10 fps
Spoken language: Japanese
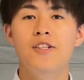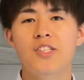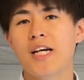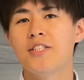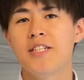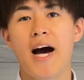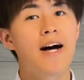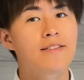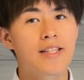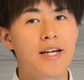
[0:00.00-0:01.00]
しかし
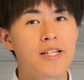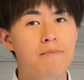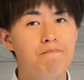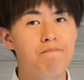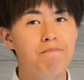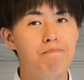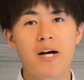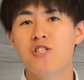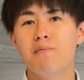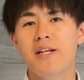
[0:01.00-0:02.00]
反対に
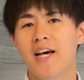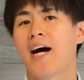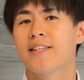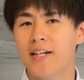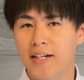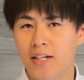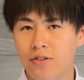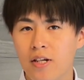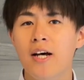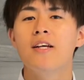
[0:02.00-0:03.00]
真面目に働か
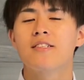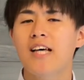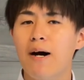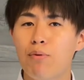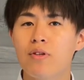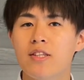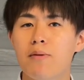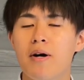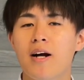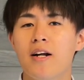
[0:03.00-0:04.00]
ずサボって
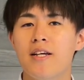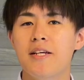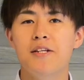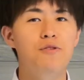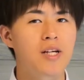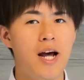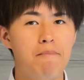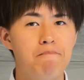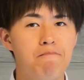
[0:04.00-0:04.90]
ばかりいるなら、